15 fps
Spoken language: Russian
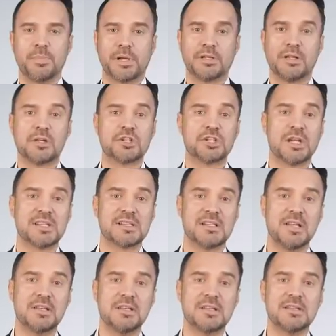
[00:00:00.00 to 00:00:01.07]
Продолжая
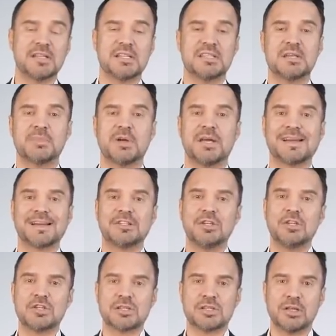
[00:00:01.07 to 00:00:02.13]
следить за темой
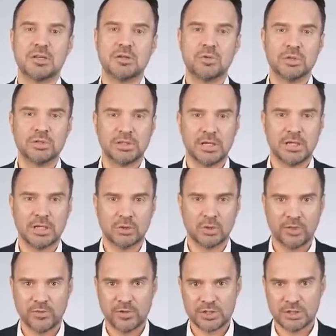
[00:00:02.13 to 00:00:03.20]
арктической гонки,
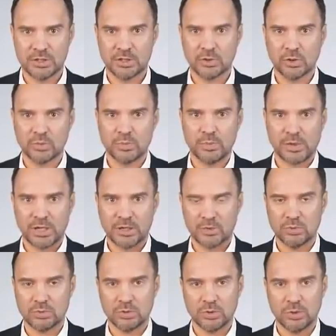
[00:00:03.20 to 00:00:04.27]
которую Вашингтон
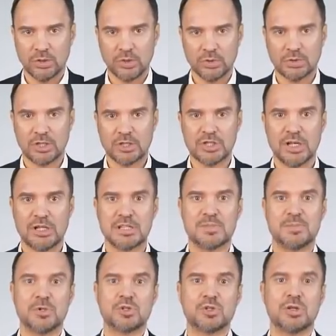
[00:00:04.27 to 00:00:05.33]
продул до ее начала,
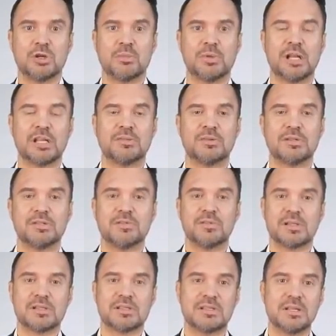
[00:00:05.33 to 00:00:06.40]
спешу обрадовать
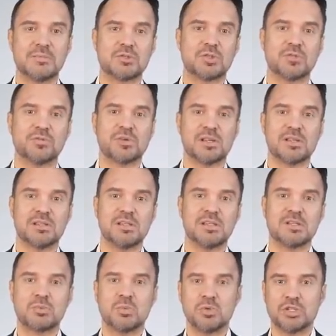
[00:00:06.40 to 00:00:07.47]
вас тем, что в России
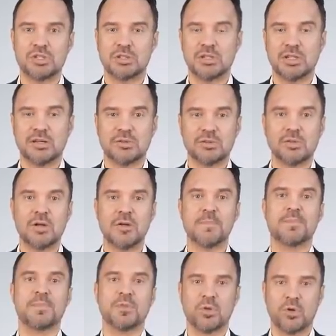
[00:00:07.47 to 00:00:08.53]
спущен на воду
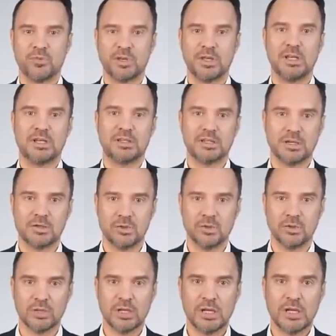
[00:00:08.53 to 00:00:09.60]
новый
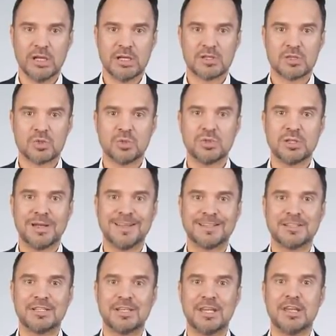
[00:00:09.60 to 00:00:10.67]
ледокол. Судно
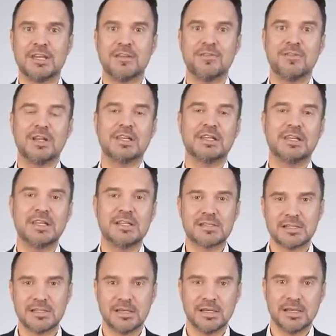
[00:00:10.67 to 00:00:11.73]
Андрей
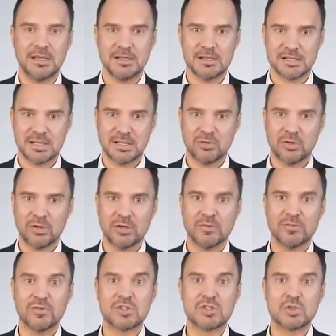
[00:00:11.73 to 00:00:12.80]
Вилькицкий из-за его
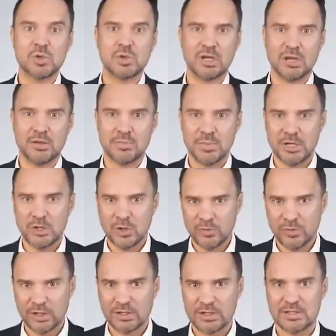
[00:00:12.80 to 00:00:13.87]
высокой
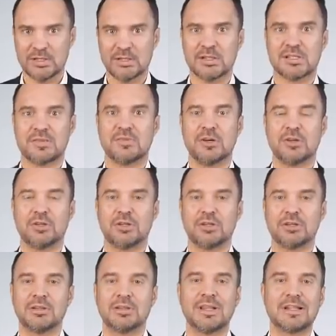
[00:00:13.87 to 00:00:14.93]
маневренности называют
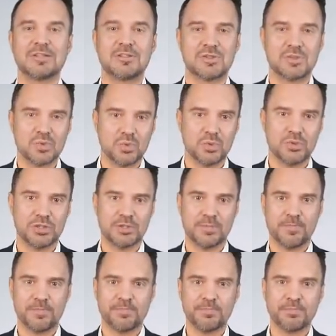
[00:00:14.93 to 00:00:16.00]
«танцующим».